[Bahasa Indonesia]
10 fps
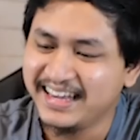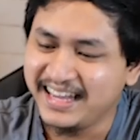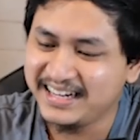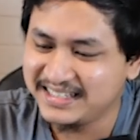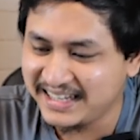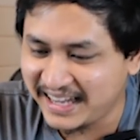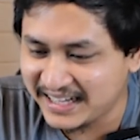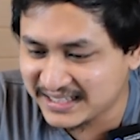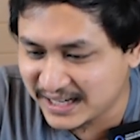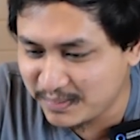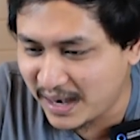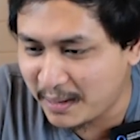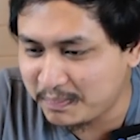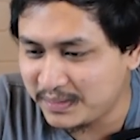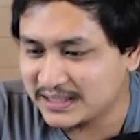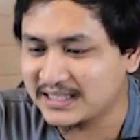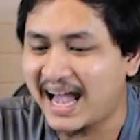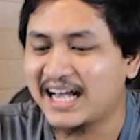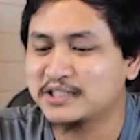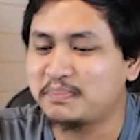ini sih es krim lapis
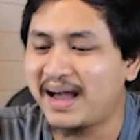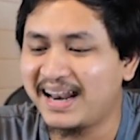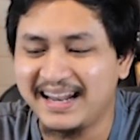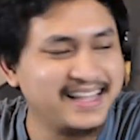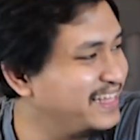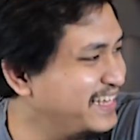aspal